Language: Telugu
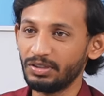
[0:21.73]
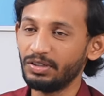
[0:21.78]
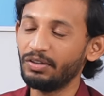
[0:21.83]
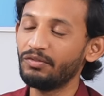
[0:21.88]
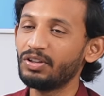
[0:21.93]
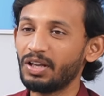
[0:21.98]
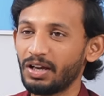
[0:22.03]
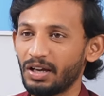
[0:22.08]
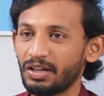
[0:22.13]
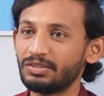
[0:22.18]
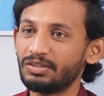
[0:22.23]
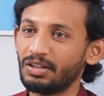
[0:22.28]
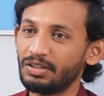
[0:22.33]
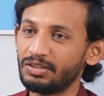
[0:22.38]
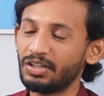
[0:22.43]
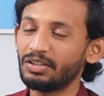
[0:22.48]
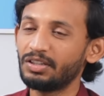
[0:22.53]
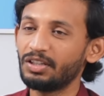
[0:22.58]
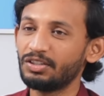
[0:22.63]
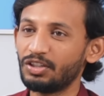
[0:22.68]
ఈ విధంగా
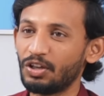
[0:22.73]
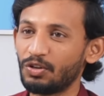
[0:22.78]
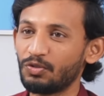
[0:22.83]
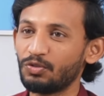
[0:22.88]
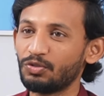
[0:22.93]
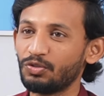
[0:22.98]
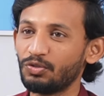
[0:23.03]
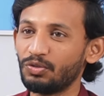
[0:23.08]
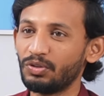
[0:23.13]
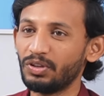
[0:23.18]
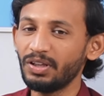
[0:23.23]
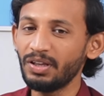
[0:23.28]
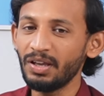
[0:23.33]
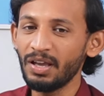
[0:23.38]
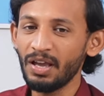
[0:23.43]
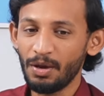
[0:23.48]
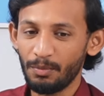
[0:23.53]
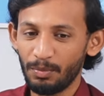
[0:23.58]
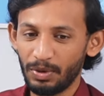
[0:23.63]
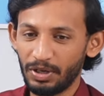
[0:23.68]
చర్చ అయితే జరుగుతుంది
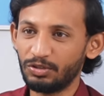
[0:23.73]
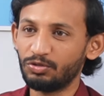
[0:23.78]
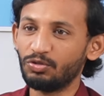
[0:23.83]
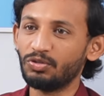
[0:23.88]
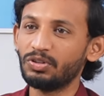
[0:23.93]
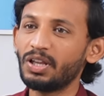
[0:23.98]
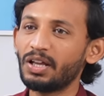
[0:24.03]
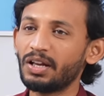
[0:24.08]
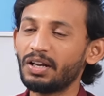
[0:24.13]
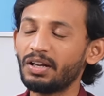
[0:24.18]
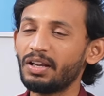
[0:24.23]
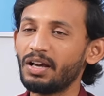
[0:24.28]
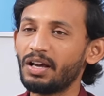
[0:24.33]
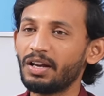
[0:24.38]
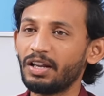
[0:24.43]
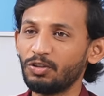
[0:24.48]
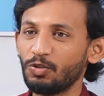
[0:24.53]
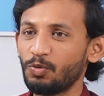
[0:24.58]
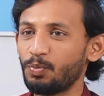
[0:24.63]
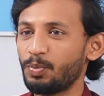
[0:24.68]
మరి సునీత రెడ్డి
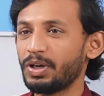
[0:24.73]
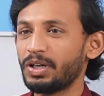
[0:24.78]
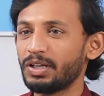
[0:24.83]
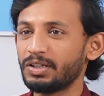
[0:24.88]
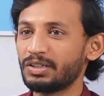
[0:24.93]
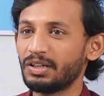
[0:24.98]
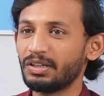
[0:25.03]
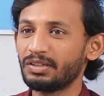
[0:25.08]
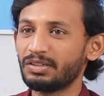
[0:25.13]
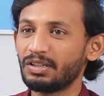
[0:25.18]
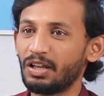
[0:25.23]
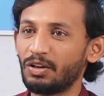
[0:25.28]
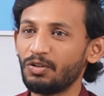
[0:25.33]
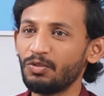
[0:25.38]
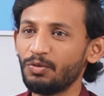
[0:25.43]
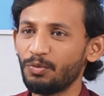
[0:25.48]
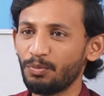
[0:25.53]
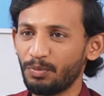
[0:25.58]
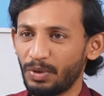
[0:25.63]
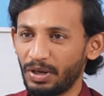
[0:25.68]
గారు ఎందుకు పిటిషన్
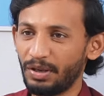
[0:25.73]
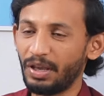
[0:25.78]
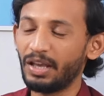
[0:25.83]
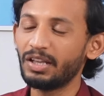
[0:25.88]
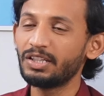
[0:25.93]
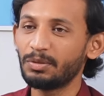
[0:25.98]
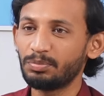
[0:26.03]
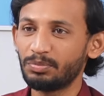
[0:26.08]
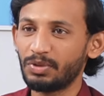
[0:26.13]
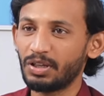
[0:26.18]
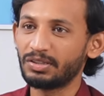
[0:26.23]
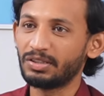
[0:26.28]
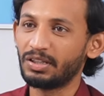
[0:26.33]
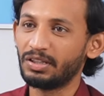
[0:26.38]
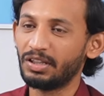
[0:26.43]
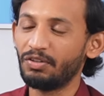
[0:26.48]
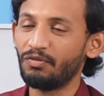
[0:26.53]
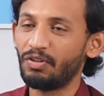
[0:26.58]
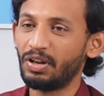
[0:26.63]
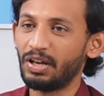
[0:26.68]
వేశారు మరి ఏం చెప్తారు
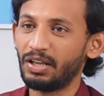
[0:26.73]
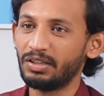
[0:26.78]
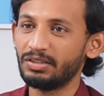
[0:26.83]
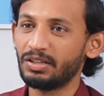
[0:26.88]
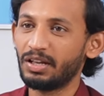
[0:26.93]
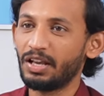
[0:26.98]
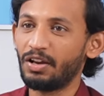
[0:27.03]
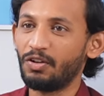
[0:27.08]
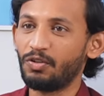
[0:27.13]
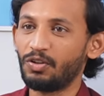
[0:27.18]
సార్ దీనివల్ల ఏం జరిగే